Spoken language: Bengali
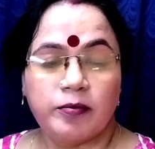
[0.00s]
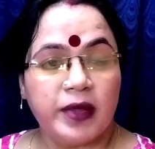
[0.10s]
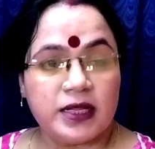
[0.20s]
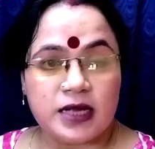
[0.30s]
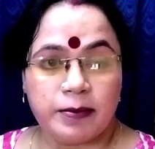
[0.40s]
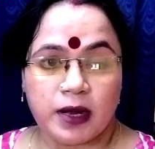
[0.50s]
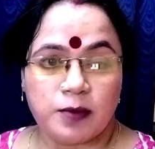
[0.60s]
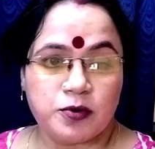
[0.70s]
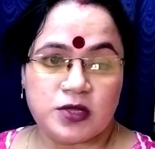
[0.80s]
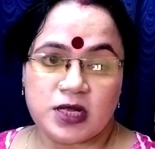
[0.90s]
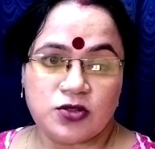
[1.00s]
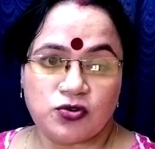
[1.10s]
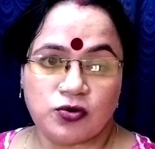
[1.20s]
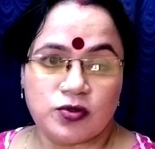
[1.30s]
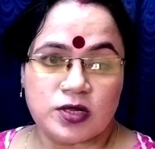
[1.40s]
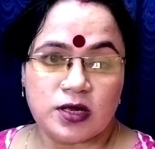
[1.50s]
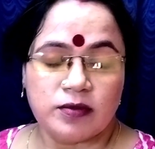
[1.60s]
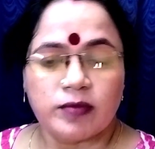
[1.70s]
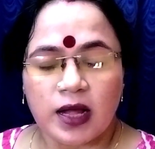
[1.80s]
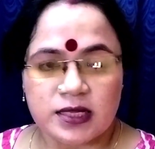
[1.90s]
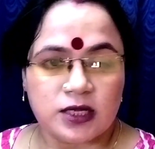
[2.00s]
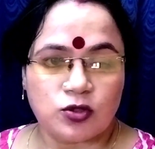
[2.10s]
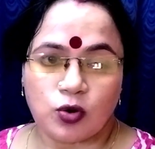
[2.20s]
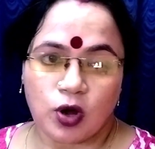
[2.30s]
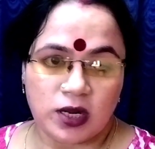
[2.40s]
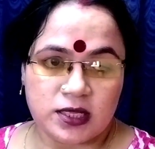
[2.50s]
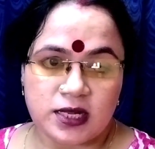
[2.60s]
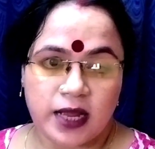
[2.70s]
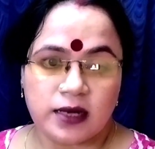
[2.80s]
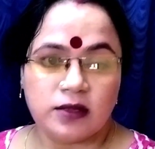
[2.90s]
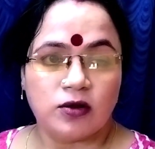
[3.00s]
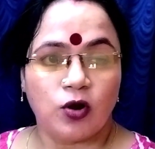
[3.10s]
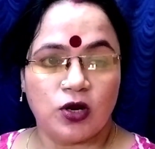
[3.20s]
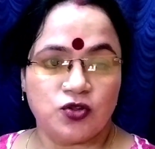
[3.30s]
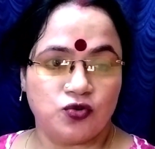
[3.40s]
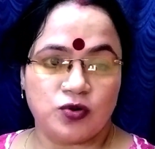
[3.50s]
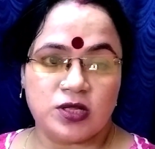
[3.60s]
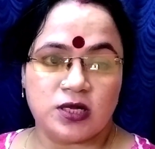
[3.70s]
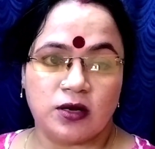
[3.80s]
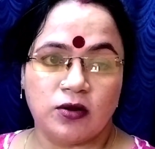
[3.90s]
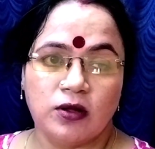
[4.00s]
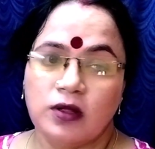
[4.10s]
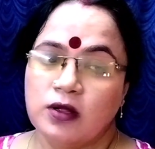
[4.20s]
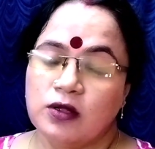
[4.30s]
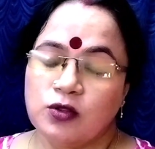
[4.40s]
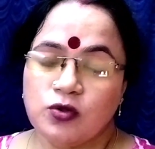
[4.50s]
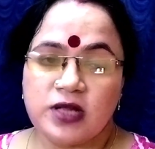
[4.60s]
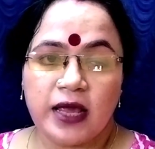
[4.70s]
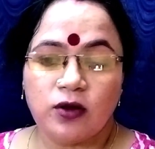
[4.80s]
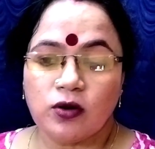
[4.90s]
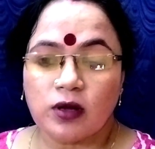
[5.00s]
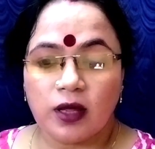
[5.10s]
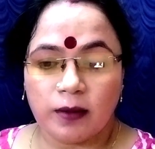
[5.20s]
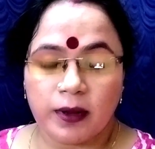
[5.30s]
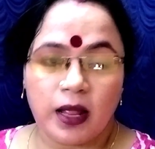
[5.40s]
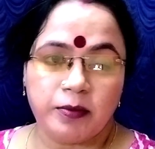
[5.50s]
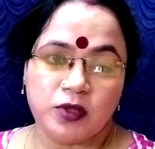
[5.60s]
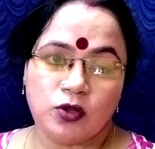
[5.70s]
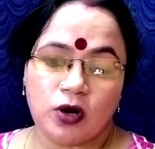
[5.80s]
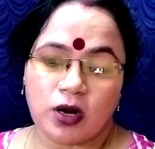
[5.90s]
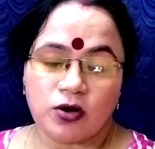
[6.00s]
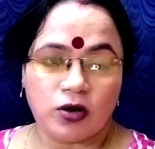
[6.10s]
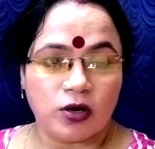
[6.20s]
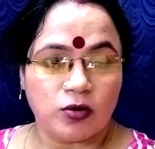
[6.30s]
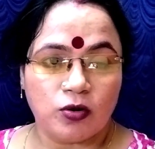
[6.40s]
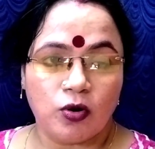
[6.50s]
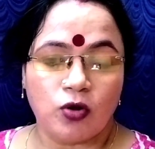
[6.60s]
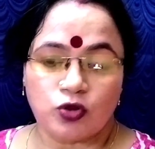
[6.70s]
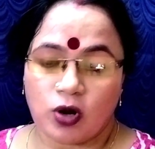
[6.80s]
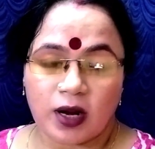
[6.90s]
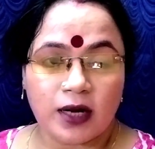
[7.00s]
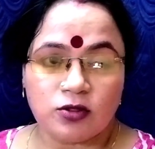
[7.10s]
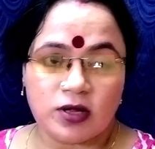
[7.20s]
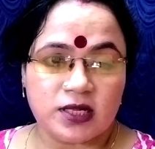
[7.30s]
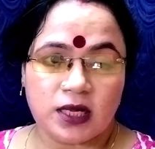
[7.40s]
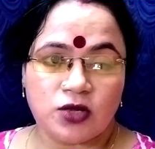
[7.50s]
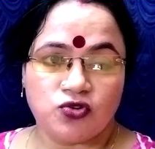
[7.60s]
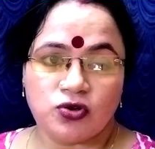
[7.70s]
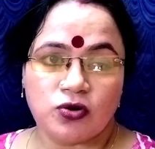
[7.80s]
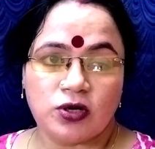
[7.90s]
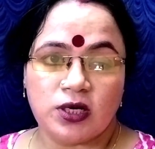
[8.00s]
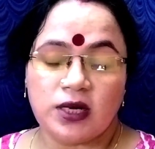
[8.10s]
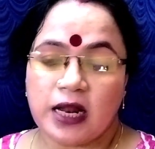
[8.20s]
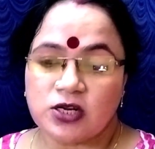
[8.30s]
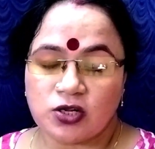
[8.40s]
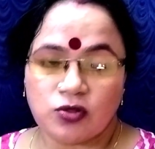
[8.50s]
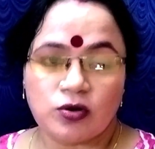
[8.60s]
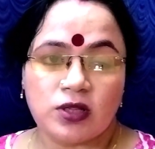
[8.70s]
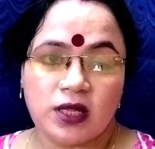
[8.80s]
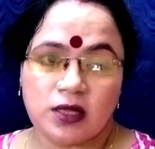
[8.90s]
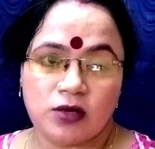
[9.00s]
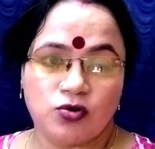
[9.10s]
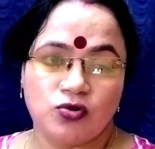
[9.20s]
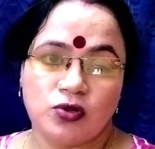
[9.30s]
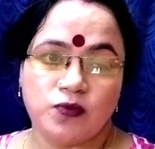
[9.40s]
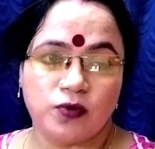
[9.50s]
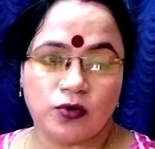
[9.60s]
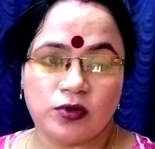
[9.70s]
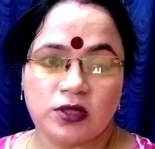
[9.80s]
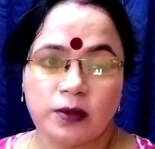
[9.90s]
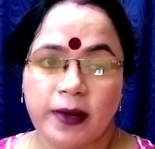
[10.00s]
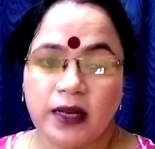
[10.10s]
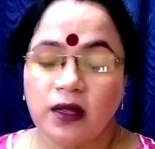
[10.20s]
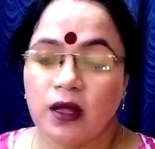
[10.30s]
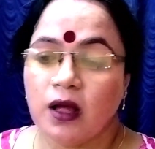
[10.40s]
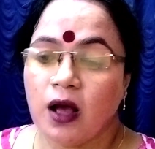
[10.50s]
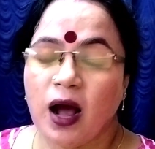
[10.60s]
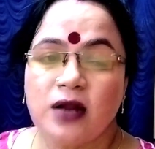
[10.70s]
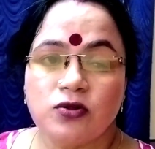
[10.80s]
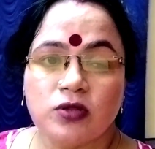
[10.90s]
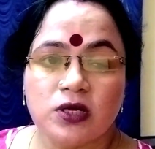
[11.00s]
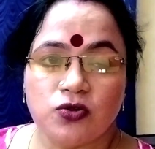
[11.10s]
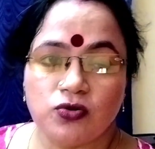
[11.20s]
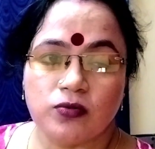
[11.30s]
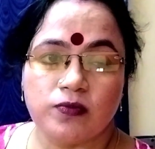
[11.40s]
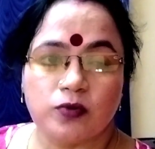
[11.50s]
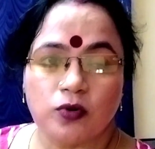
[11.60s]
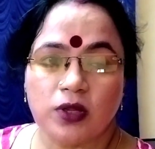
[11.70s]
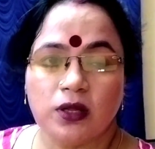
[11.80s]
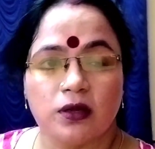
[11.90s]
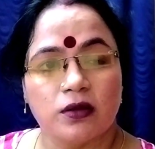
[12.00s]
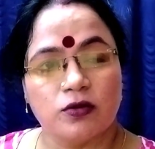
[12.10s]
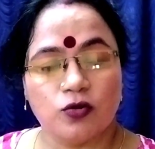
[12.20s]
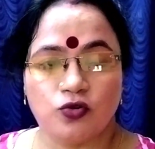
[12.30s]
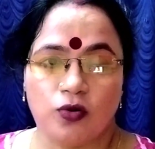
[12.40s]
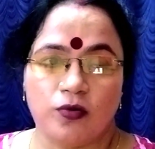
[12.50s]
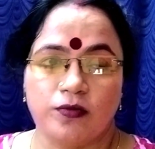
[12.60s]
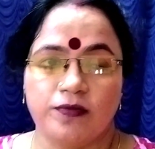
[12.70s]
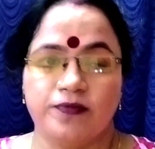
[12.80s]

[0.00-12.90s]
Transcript: মেয়ে জামা কাপড় চেঞ্জ করছে আজকে তো কলেজ যায়নি কলেজ ছুটি ছিল তো যাই হোক এবার আমি তরকারি টরকারিগুলো বল তরকারি তো আজকে কিছুই করিনি ডাল সিদ্ধটা দেখি একটু যদি ফোড়ন দিতে পারি আর যদি কিছু করি তো চলুন